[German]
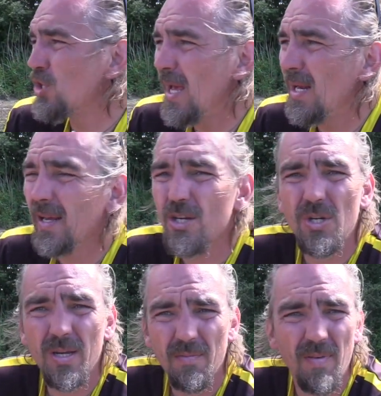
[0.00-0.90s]
schnell
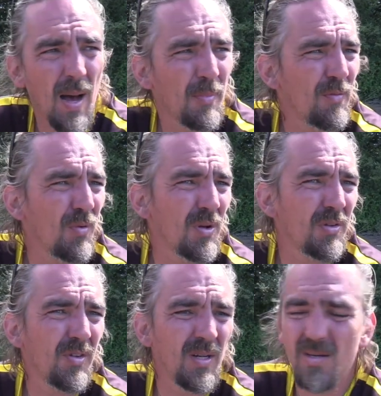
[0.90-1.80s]
richtig warm
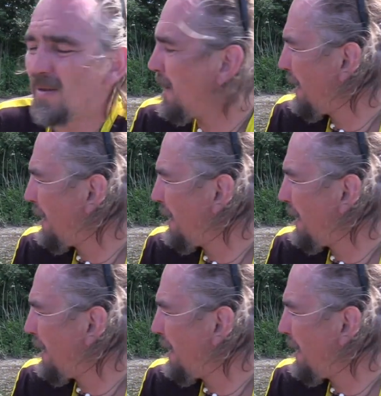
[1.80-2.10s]
geworden sind.